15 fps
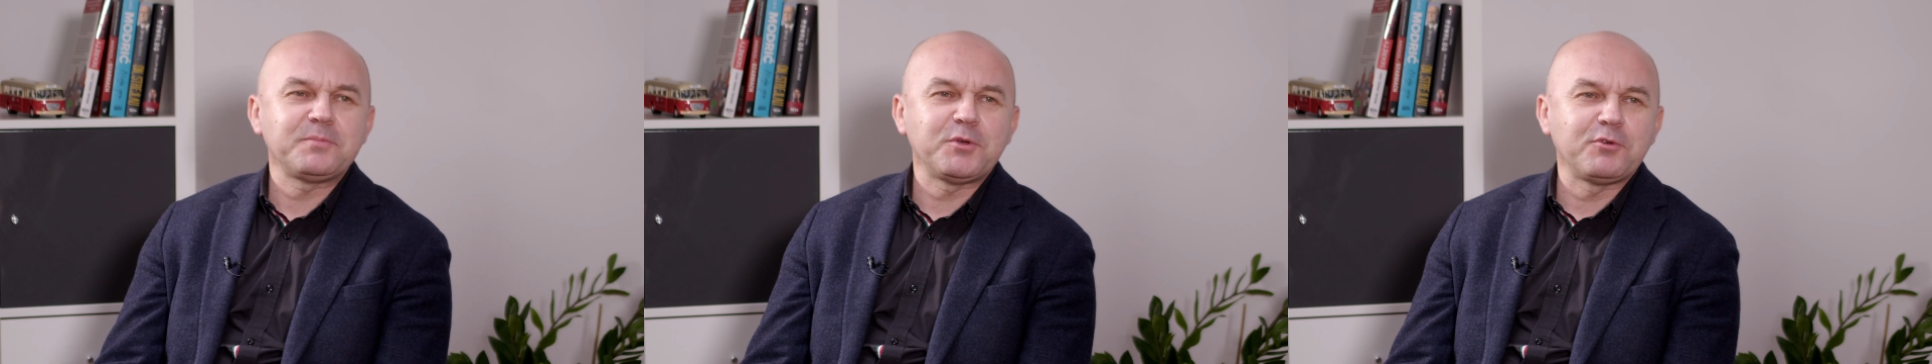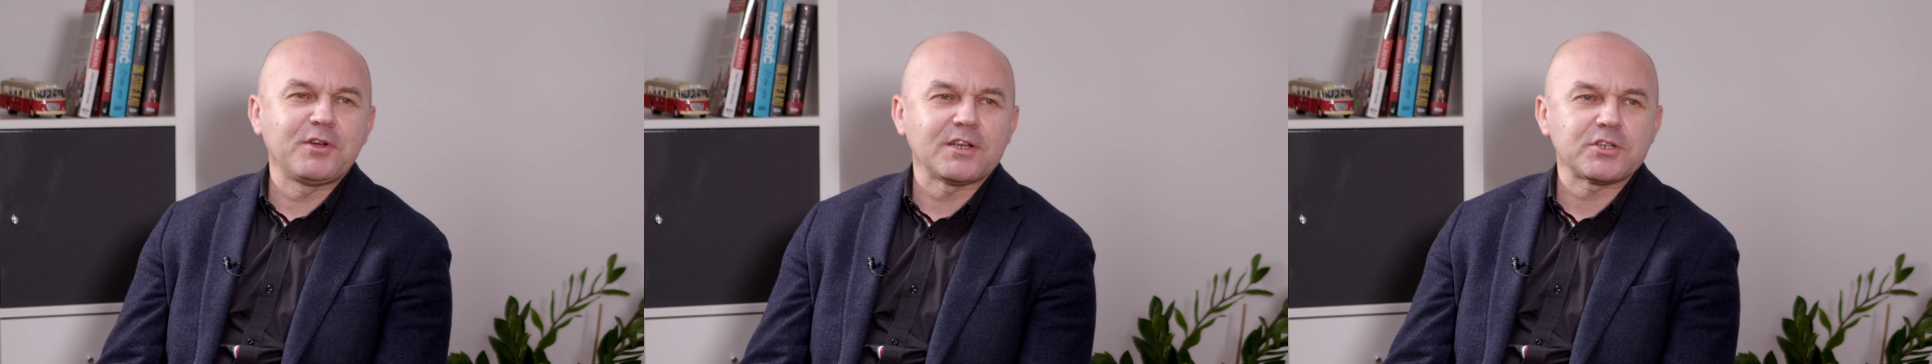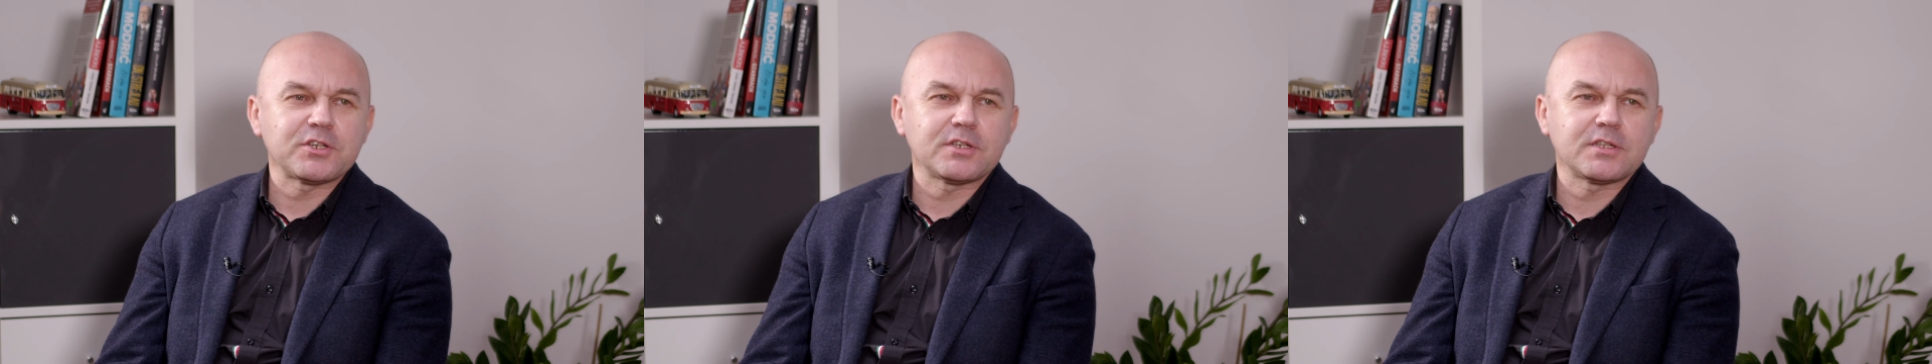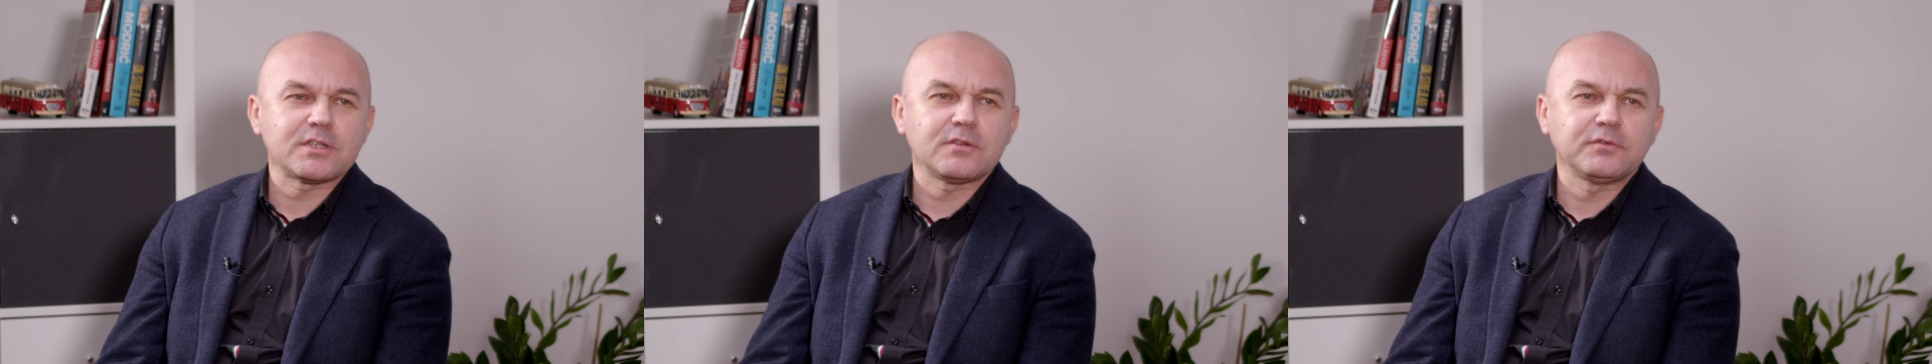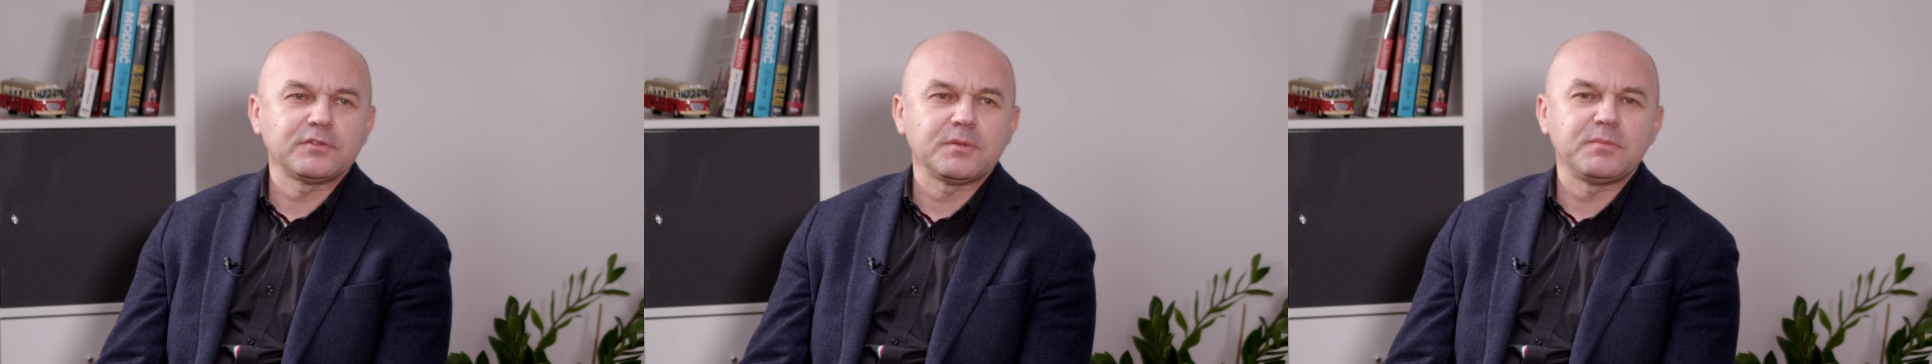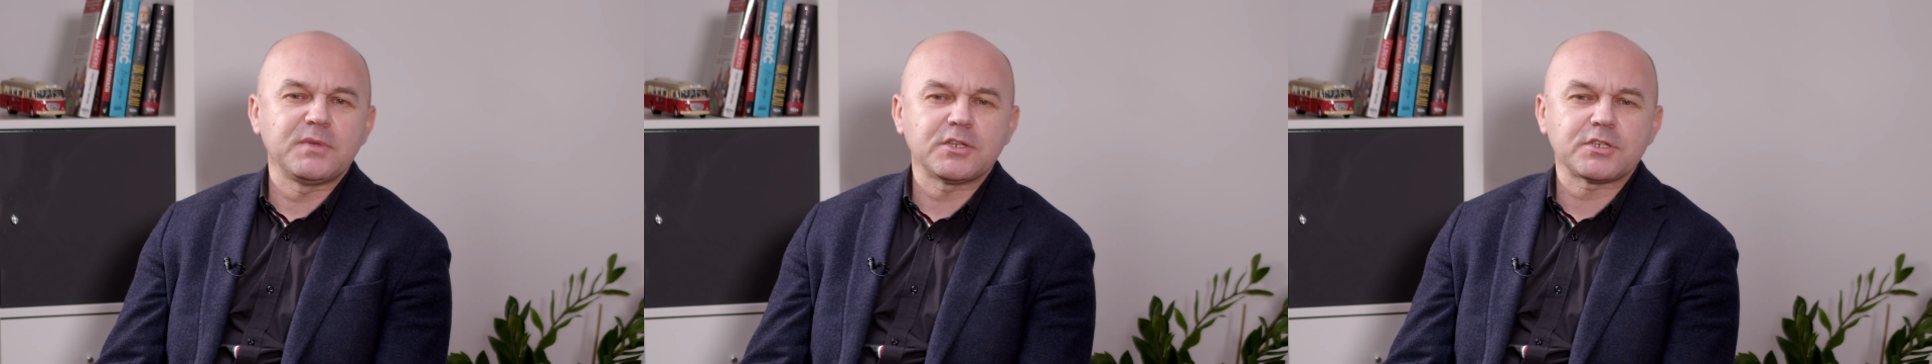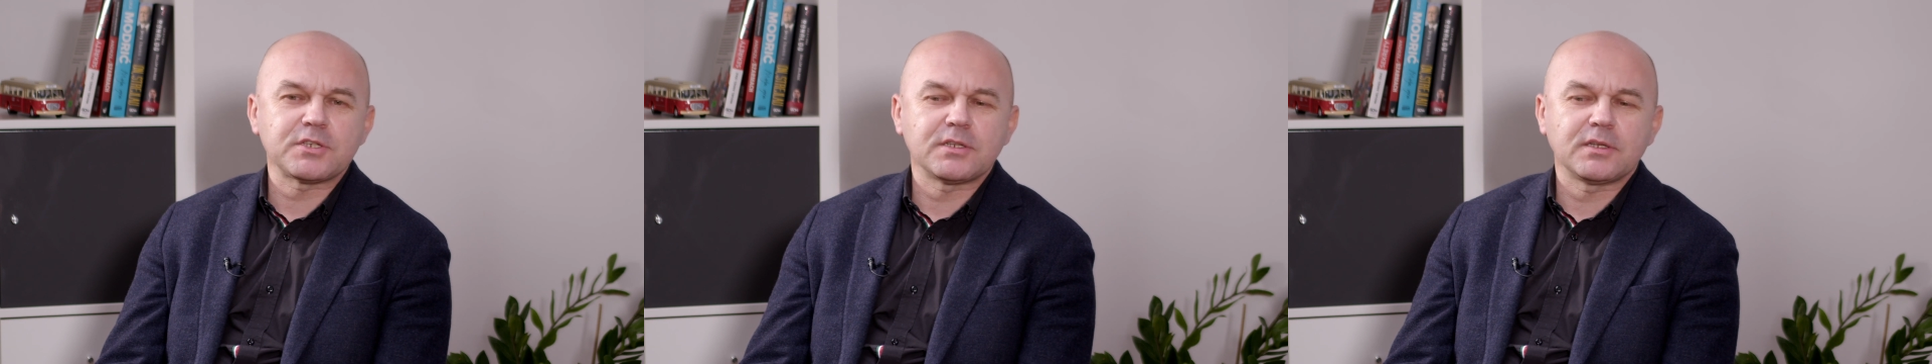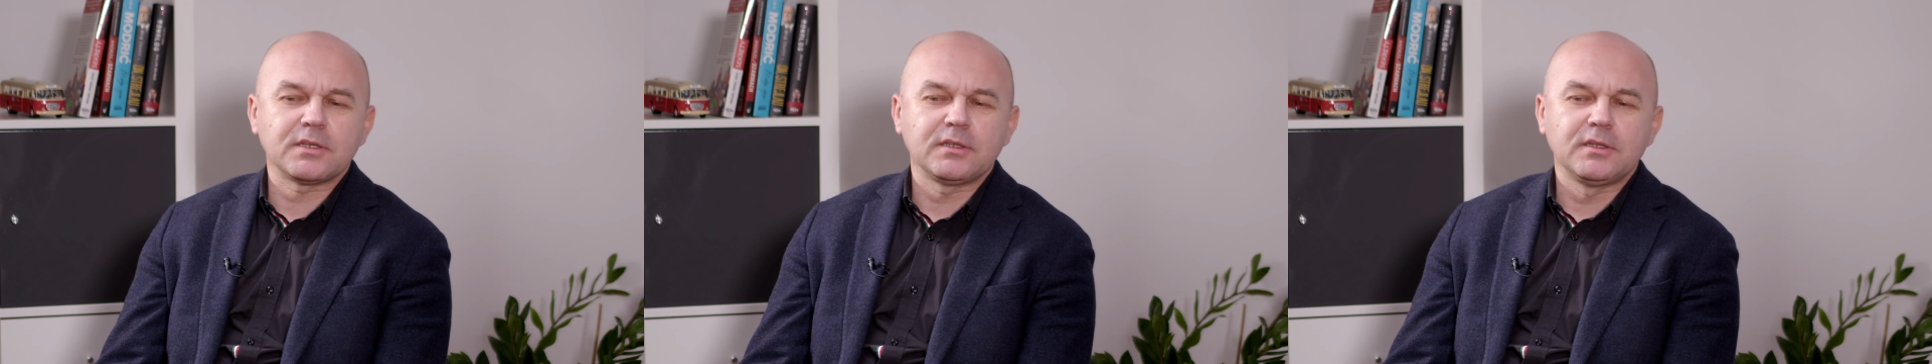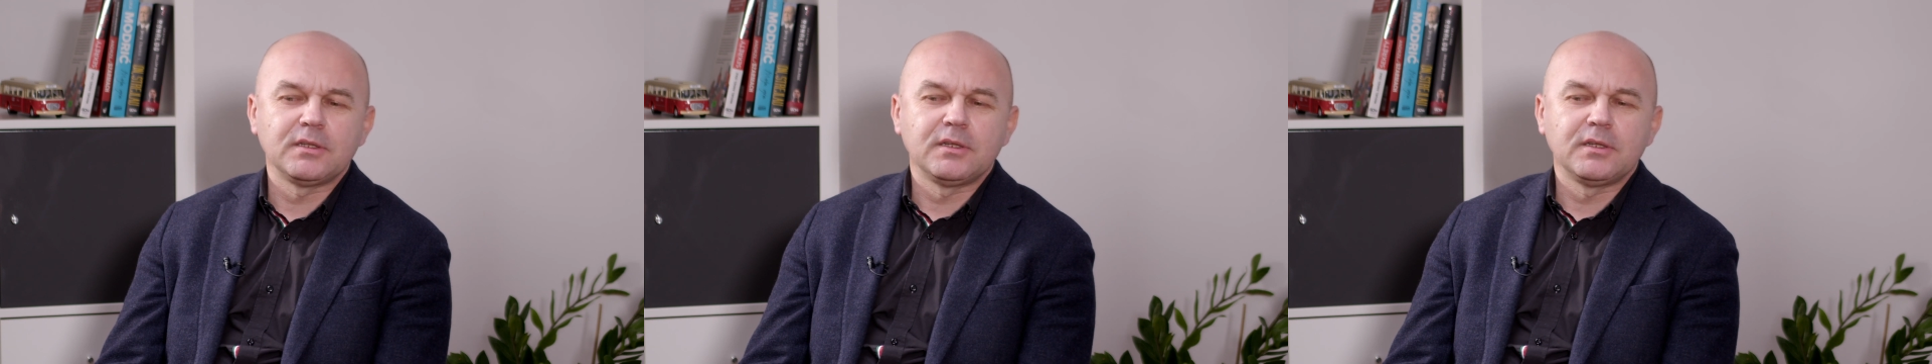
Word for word: piłkarzy, że chcą w tym mieście